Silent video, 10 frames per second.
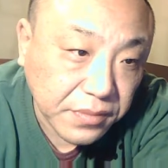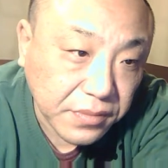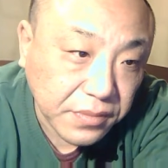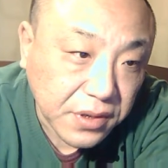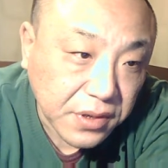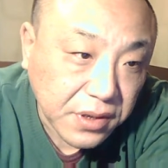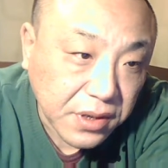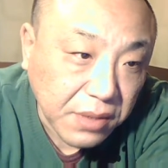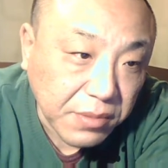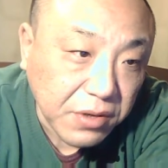你们如果
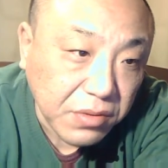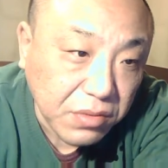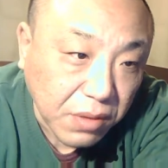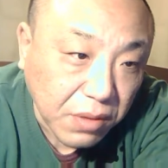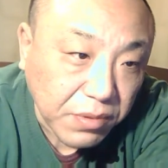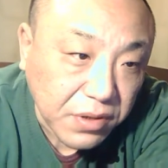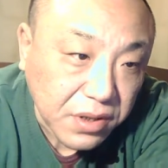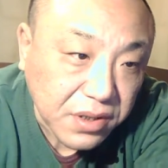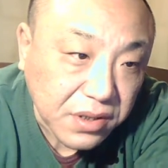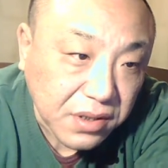不是死到临头，
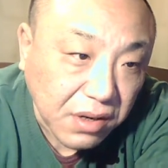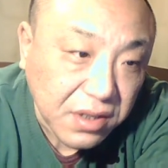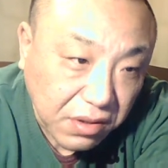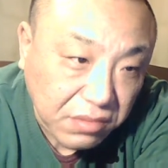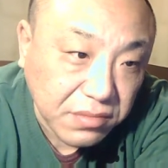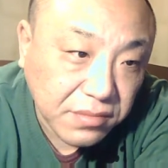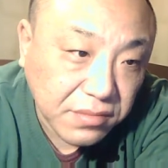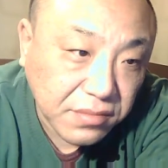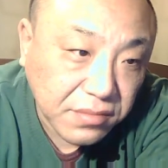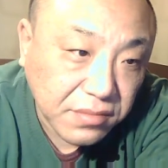
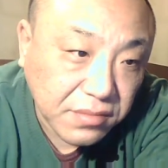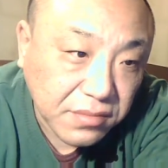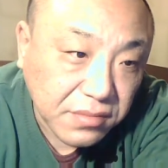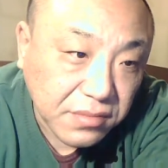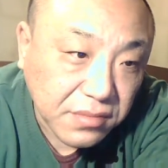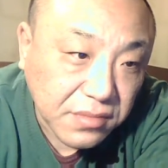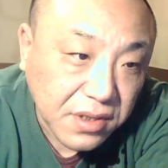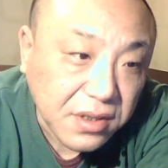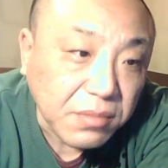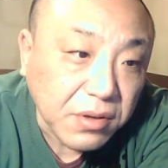你怎么会
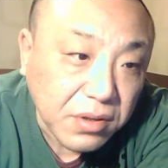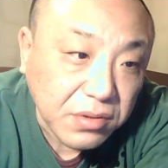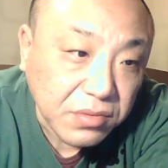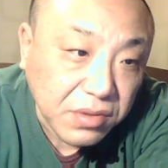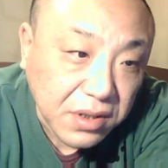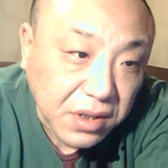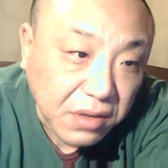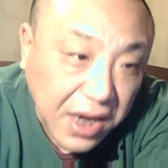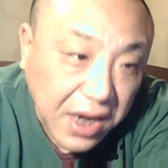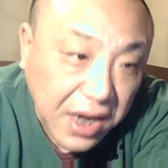追到我们的家里
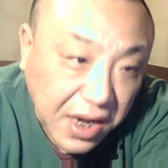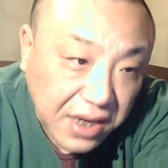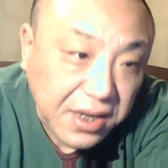来呢？